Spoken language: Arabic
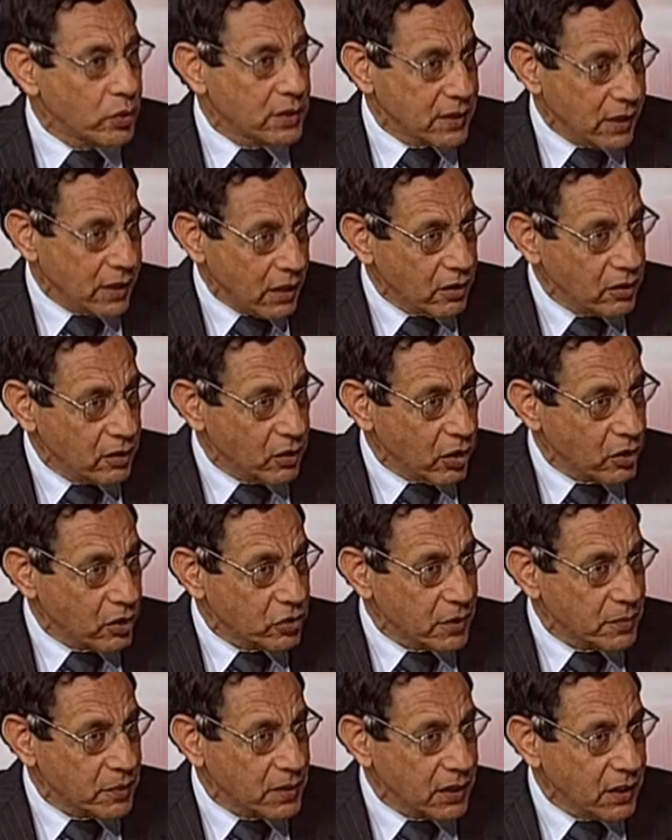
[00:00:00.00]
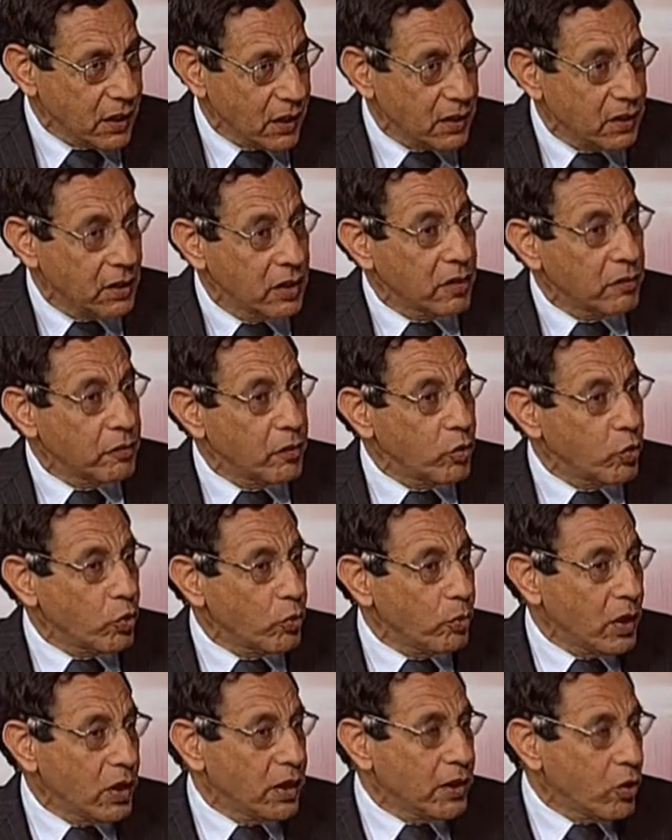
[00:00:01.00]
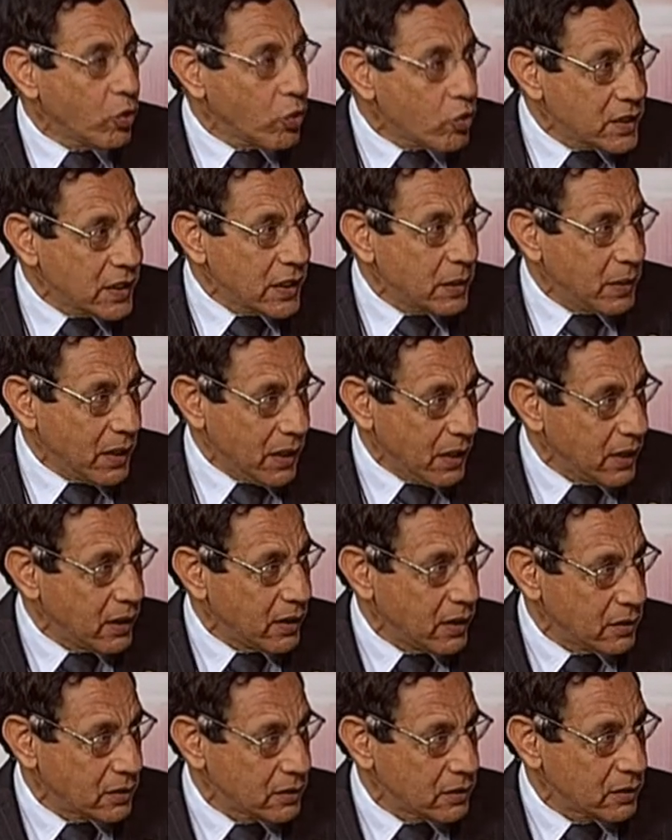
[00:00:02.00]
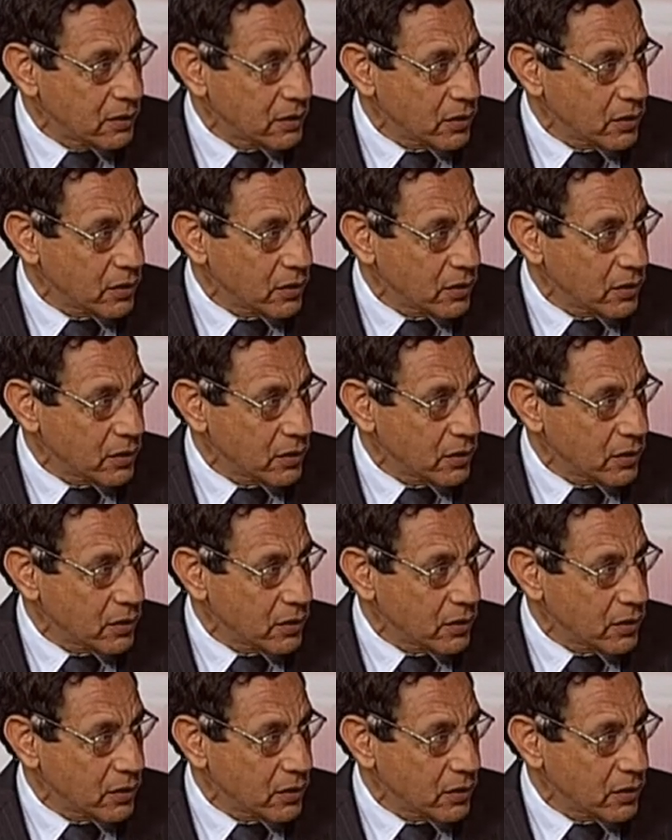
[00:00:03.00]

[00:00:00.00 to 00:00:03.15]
ويستغل الطاقه الشمسيه في انه يبيع لنا جزء يبيع لنا